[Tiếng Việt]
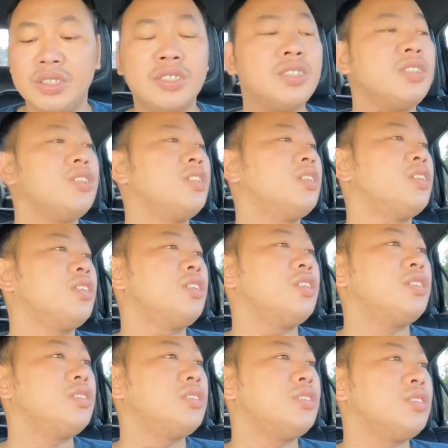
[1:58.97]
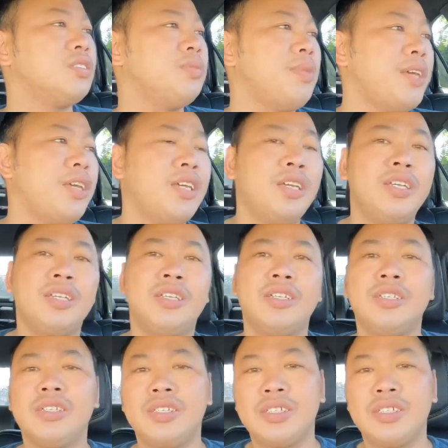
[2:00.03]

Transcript: nên nó nó nó, nó bị nó